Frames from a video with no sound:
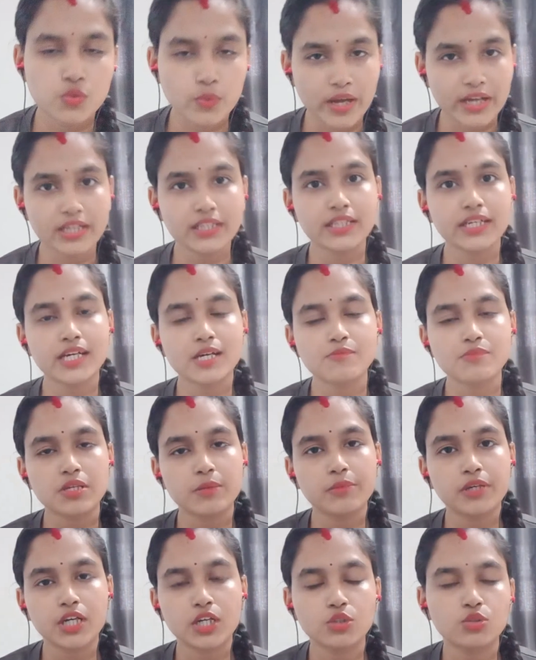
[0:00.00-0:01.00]
स्वागत है आप
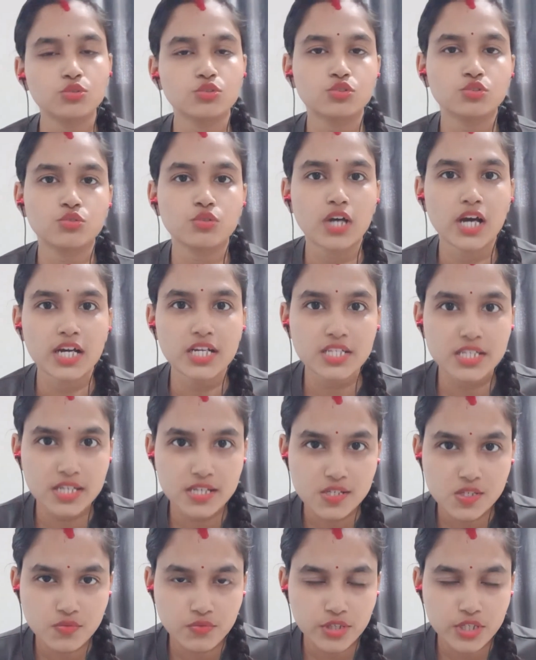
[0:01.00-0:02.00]
सभी का दोस्तों आज के
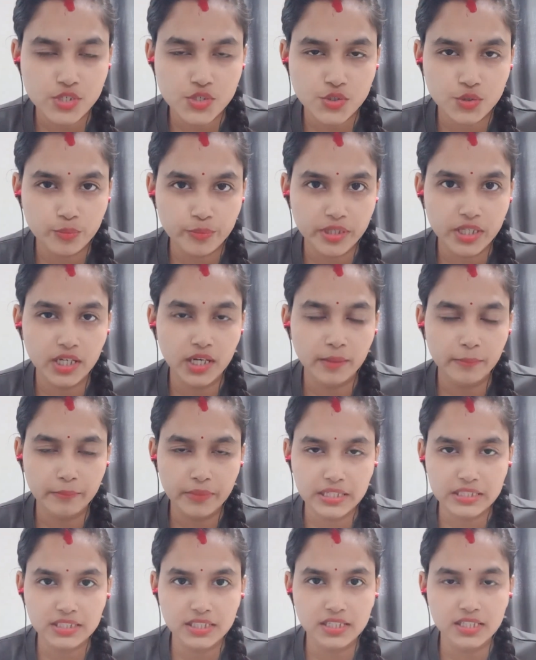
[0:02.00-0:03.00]
इस वीडियो में हम
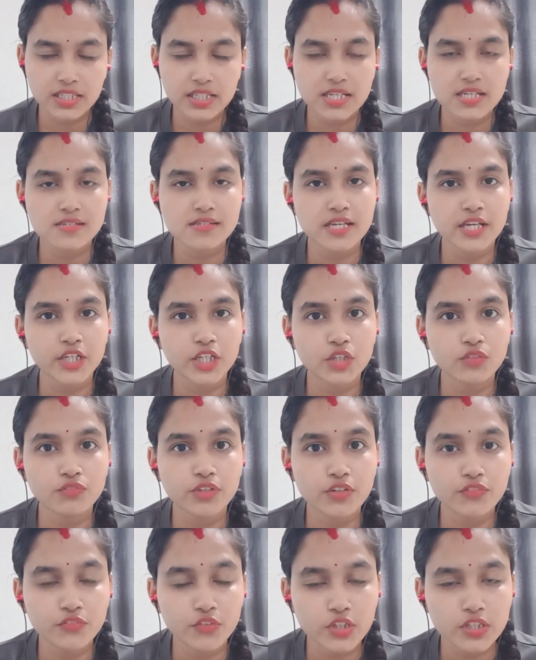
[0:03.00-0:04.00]
बात करेंगे सेक्शन
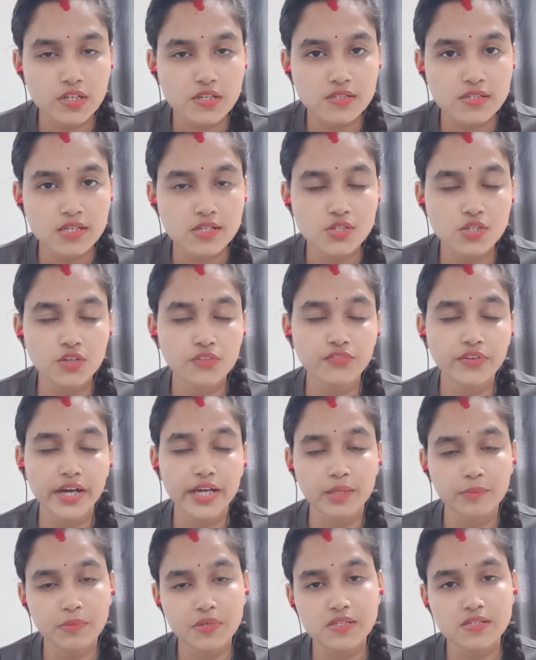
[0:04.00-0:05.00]
146 ऑफ
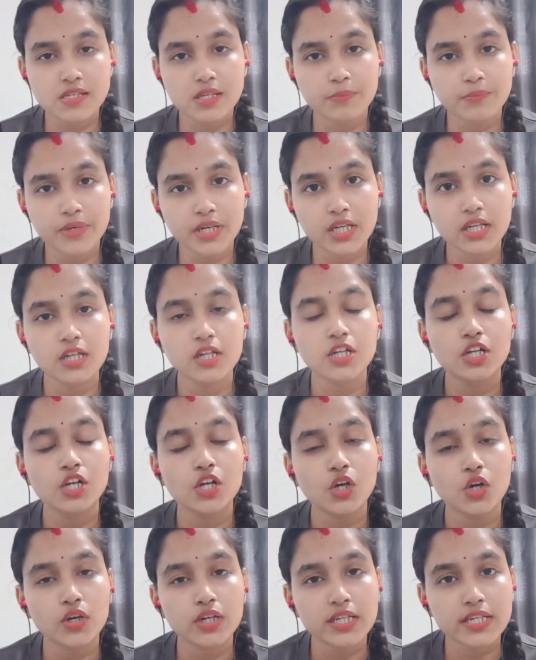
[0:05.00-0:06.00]
आईपीसी पर
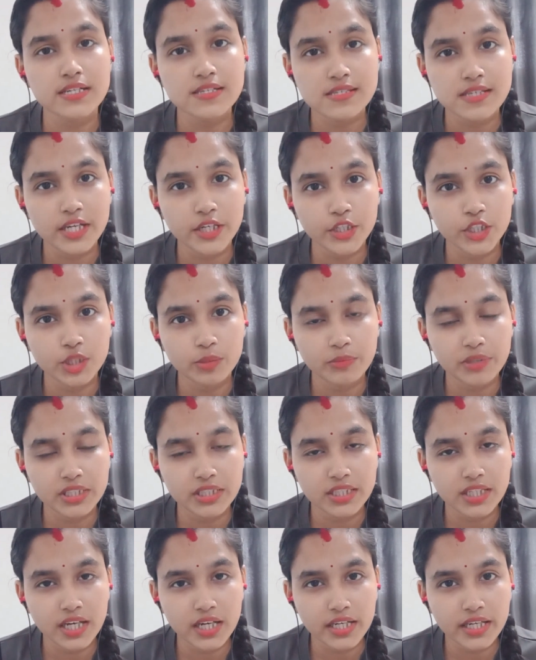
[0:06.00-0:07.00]
और इस सेक्शन में
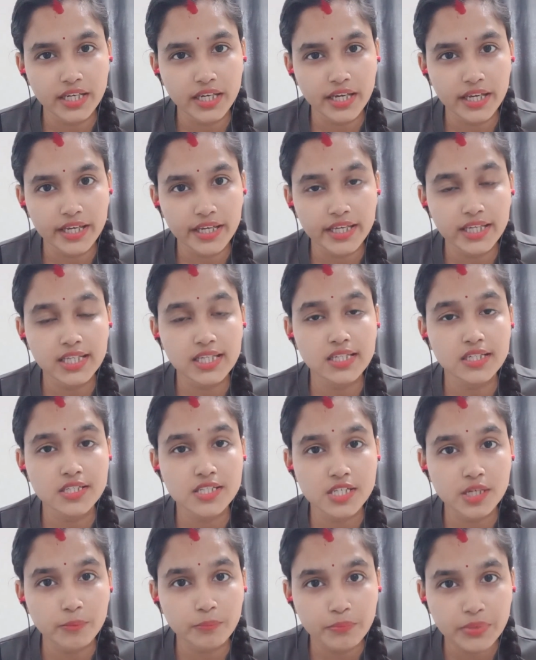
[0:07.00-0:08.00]
दिया गया है कि
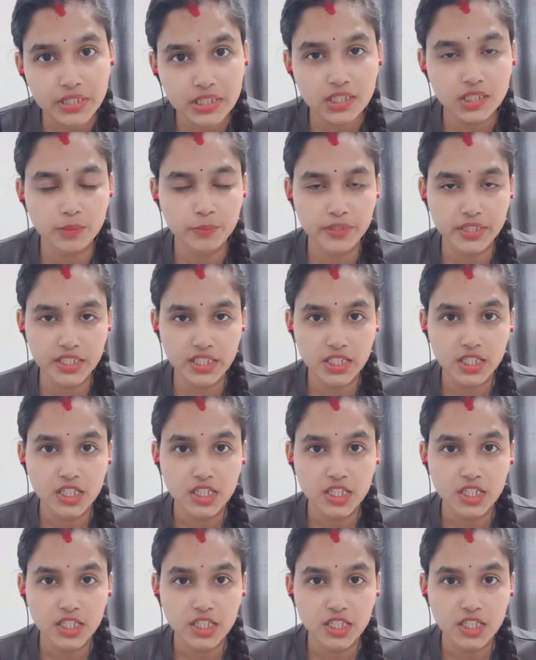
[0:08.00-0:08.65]
जब भी कभी